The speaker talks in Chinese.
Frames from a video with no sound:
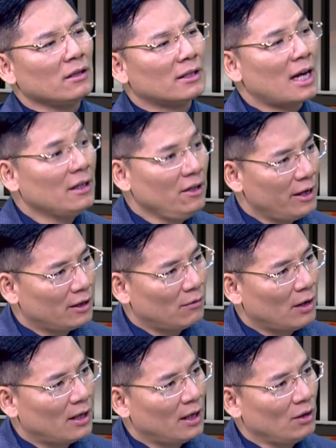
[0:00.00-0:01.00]
商业的
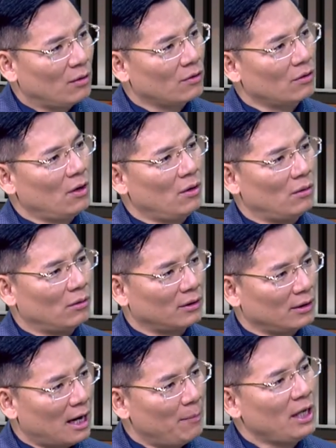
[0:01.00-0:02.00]
话呢，有时候
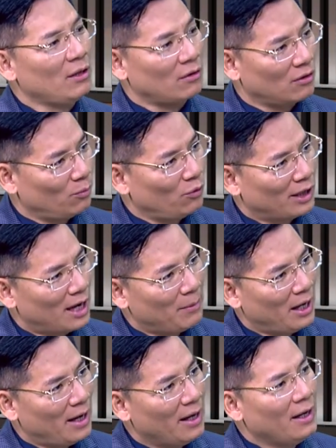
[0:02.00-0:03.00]
答辩，有时候不答
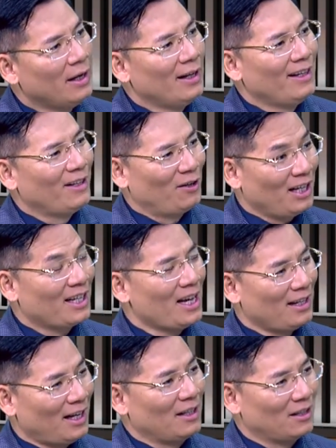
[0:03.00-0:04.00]
辩，我可以
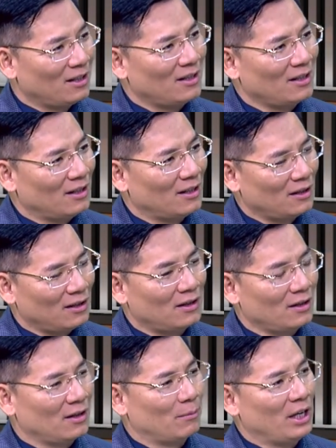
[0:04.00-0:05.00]
看他的是
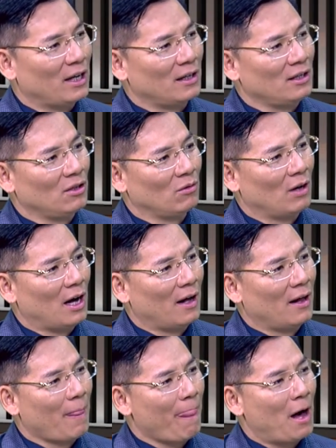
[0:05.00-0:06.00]
是怎么样的情况，
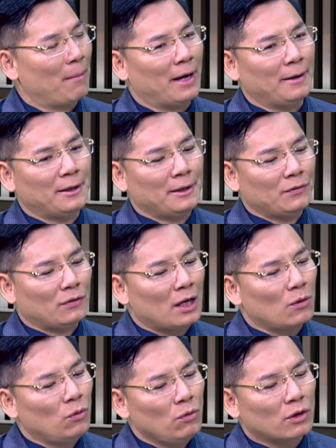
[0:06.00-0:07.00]
好吗？那
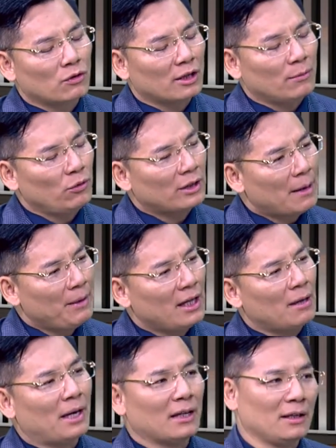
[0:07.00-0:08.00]
如果说他不答辩
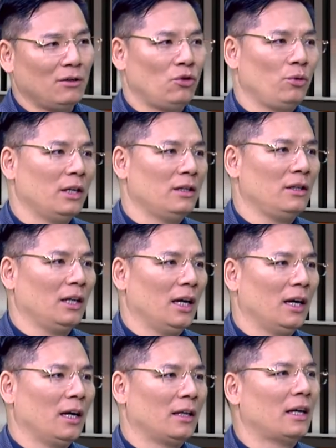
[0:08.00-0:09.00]
了，马上就缺席，
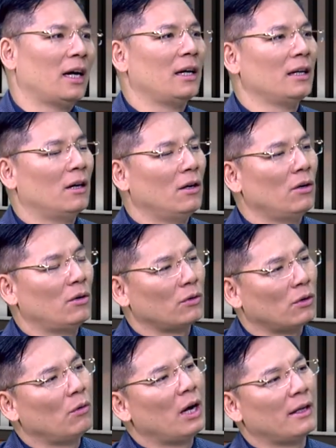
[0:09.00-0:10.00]
那然后
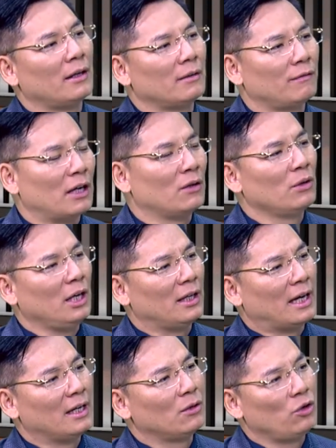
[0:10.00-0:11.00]
的话呢，房东可以
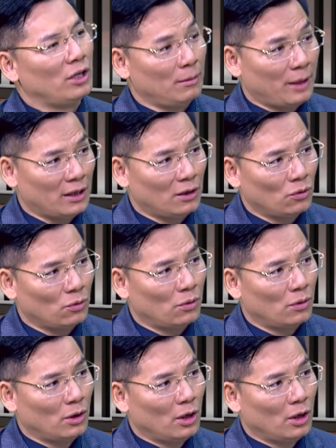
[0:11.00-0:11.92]
拿一个缺席判决书。